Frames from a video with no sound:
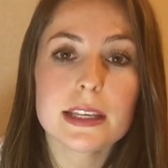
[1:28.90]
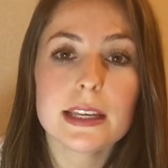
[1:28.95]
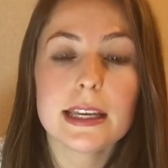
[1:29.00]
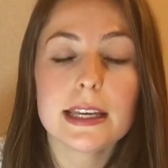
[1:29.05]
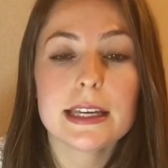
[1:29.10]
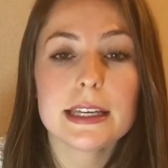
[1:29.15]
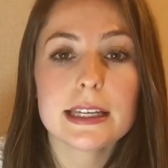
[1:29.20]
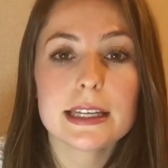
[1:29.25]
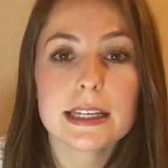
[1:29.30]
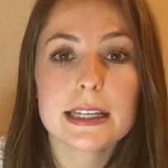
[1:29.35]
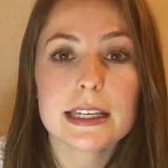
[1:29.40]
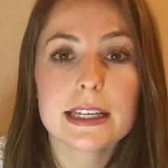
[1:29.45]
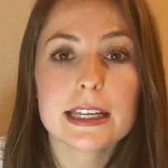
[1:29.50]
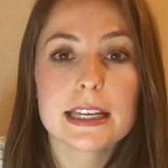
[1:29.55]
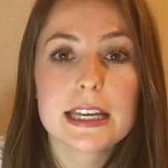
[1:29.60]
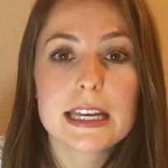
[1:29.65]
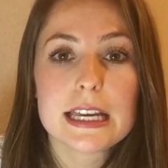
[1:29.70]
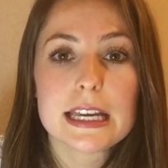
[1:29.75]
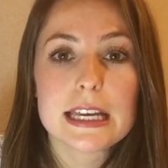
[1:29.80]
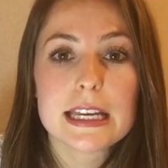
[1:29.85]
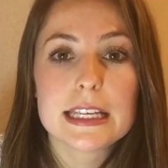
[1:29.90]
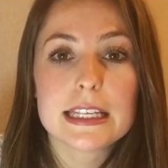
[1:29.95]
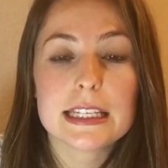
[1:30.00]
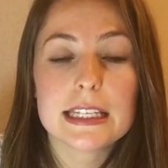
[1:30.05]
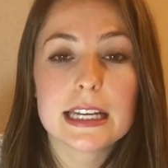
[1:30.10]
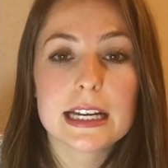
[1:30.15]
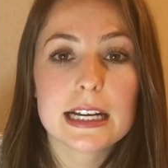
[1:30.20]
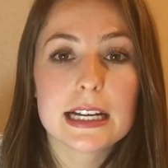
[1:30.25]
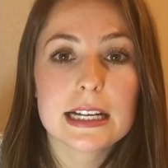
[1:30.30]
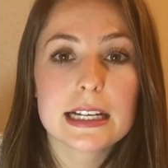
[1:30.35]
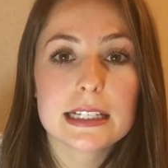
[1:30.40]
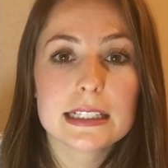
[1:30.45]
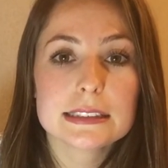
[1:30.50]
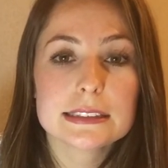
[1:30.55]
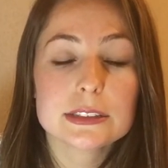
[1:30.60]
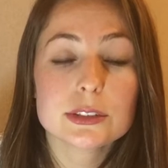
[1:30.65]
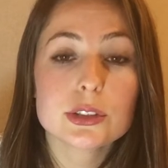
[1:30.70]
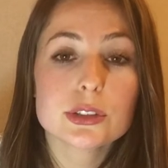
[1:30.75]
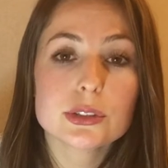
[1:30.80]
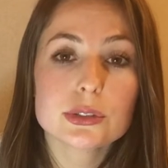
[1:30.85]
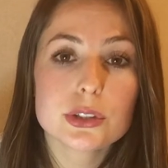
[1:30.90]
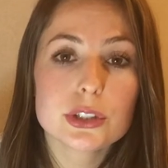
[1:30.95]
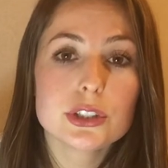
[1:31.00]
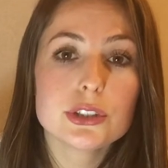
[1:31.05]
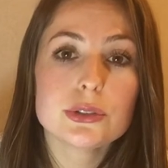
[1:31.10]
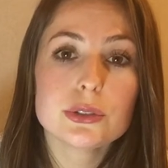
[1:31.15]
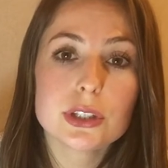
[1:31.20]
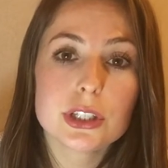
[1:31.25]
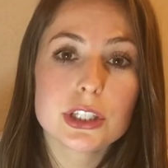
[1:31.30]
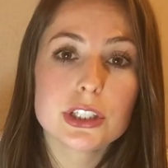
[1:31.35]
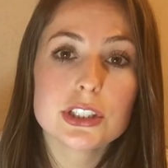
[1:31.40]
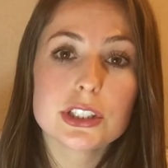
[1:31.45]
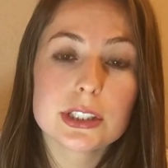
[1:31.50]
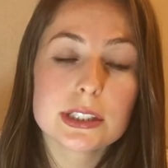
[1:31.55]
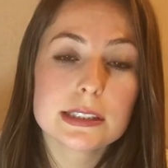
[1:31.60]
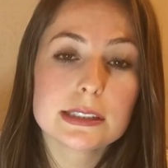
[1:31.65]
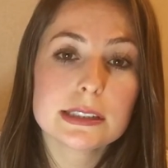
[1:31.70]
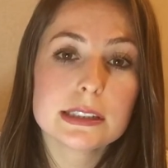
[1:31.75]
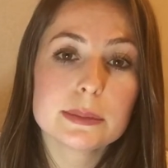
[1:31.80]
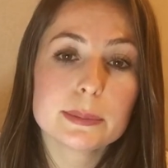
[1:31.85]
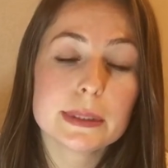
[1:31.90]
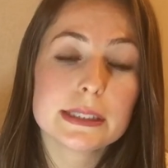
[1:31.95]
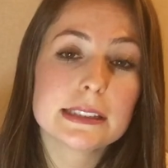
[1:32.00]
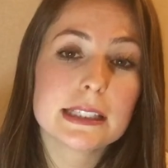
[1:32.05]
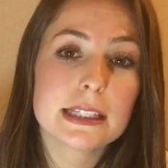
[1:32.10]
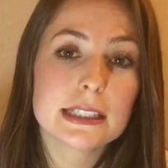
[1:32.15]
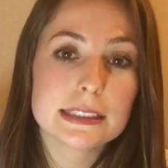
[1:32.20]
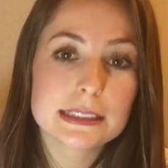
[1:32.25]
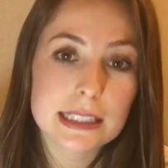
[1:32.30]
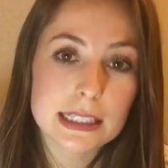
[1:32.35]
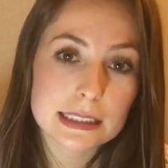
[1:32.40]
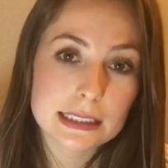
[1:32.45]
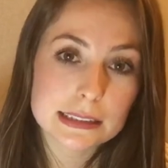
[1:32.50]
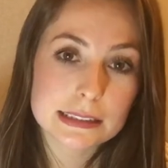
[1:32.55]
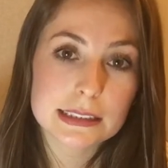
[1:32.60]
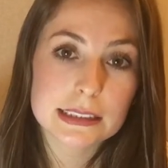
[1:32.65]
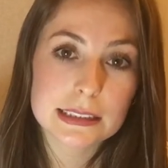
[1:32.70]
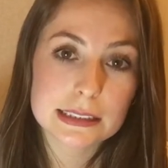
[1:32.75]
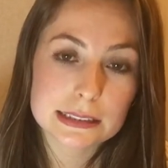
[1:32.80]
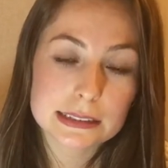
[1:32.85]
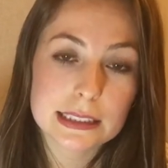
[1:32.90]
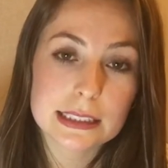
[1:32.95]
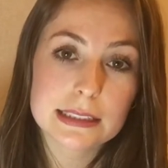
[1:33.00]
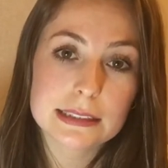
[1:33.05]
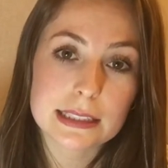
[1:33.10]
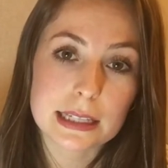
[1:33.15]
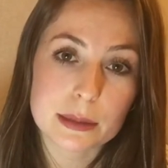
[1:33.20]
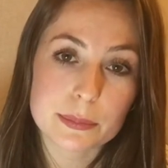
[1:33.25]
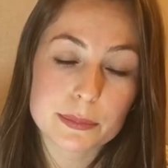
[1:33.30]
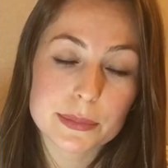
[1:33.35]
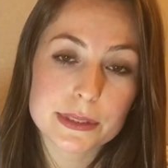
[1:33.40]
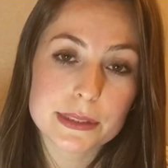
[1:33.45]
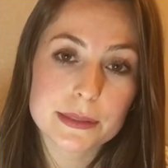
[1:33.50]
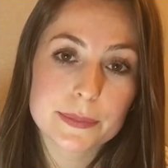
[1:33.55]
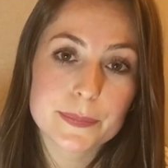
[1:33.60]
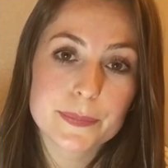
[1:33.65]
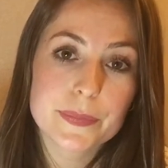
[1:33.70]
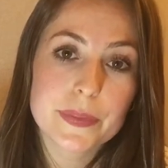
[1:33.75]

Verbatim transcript: é, e as noções jurídicas especializadas em startups.